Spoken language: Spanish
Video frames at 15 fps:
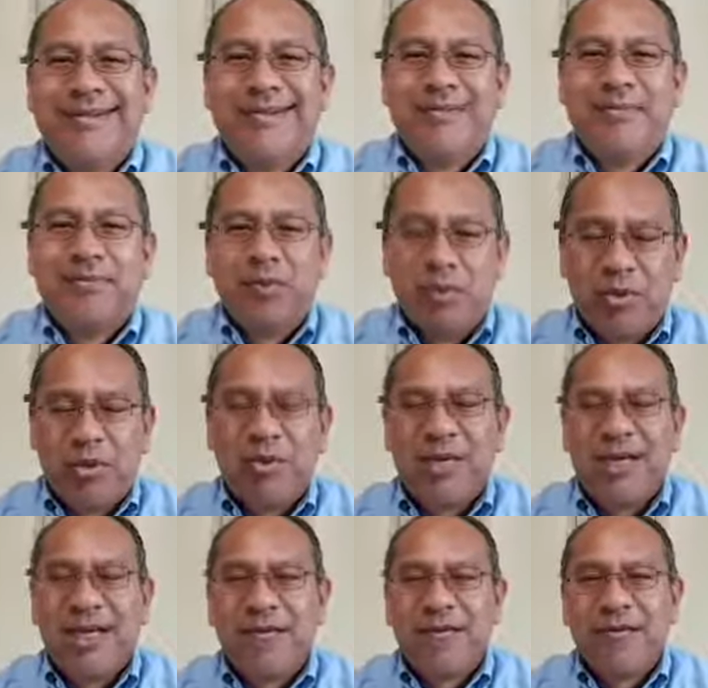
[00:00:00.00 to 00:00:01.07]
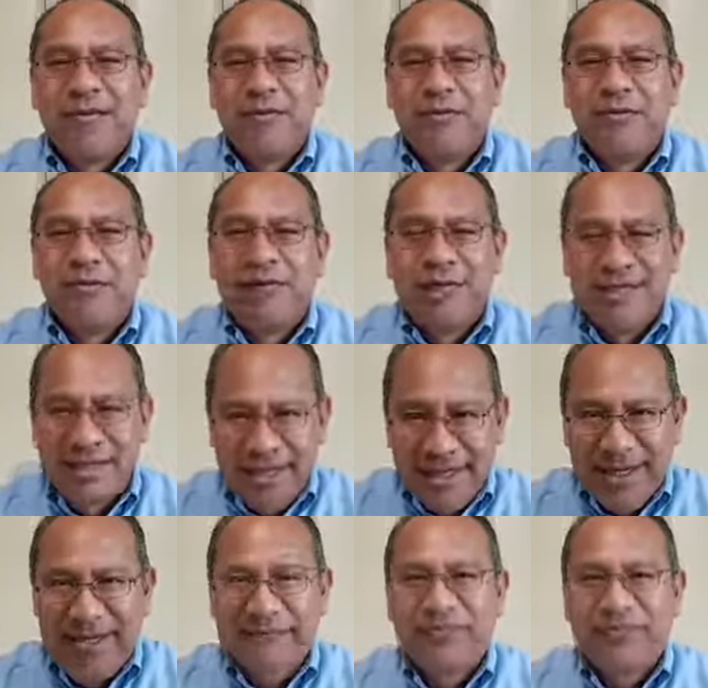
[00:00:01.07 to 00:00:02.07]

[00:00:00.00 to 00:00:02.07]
Muy buenos días, un feliz día.